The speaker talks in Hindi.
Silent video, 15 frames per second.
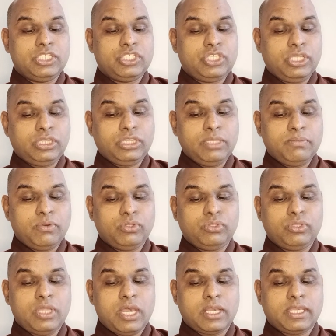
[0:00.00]
चित्त
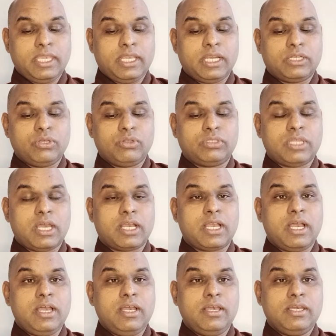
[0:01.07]
मृदुता की कठोरता
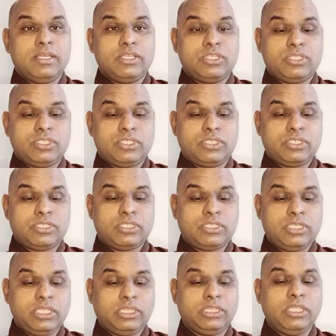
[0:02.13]
का
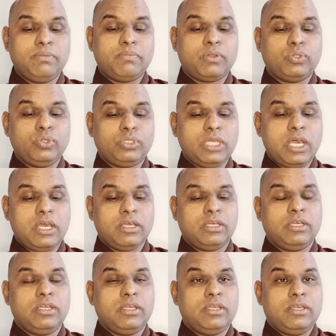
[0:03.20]
चित्त मृदुता
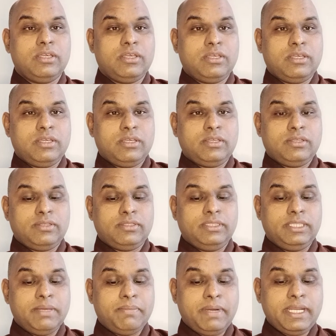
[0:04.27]

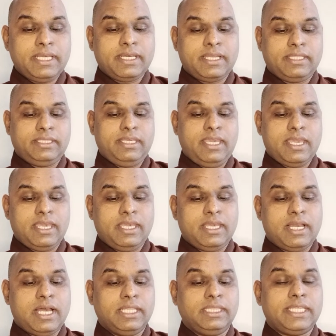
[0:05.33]
दमन करती है
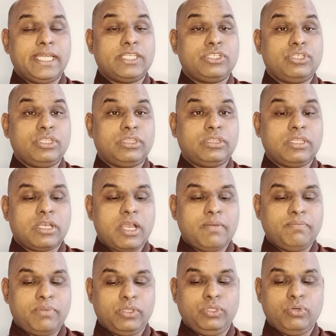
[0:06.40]
अंत चित्त का
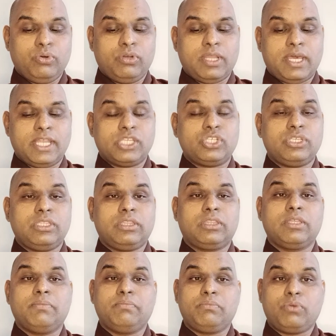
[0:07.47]
मृदु होना
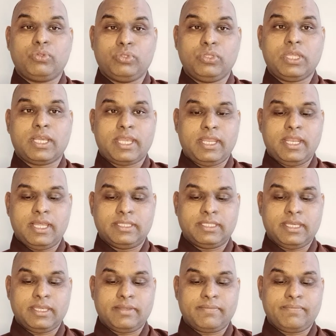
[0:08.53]
चित्त मृदुता
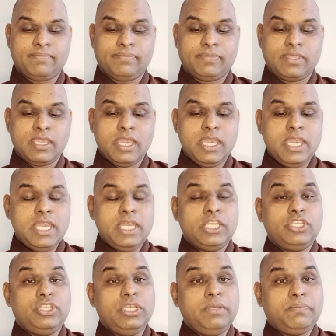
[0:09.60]
कहलाता है
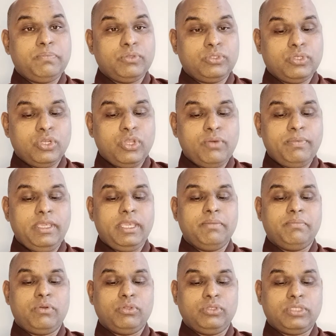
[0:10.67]
जिन पुद्गलों में ये
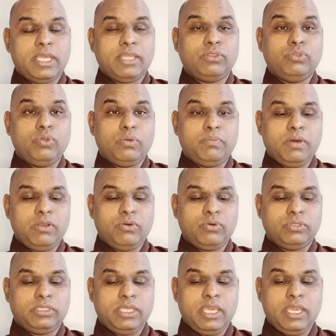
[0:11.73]
मृदुता दुर्बल
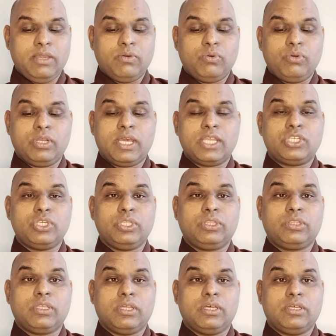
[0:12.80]
होती है उनका
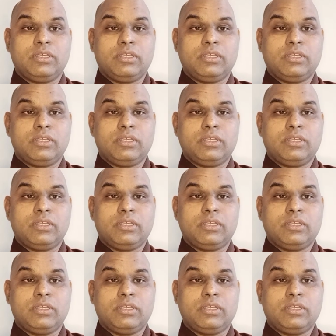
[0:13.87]
चित्र